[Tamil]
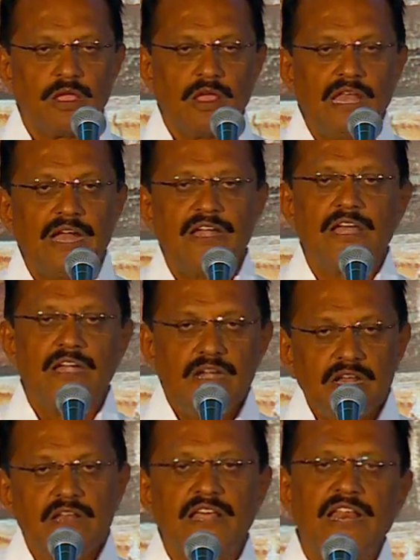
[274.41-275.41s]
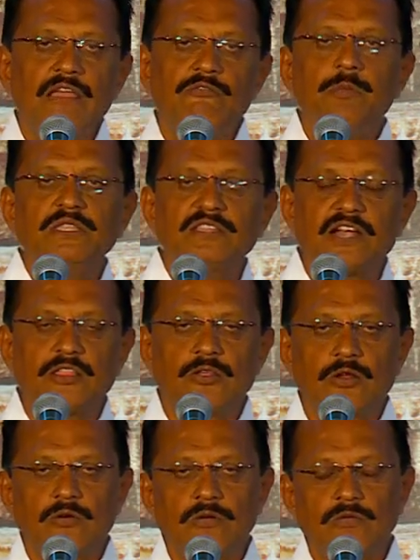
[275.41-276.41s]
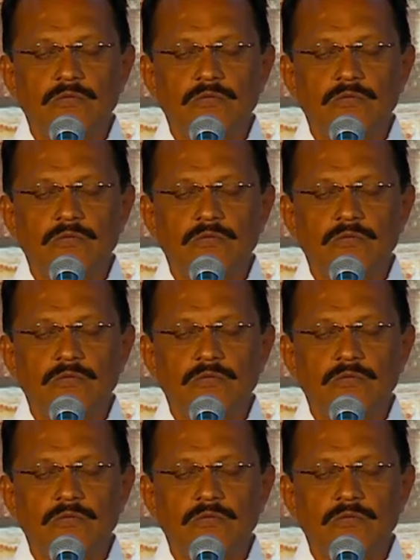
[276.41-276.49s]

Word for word: இல்லைன்னா இன்னும் நிறைய விபத்து நடந்திருக்கும்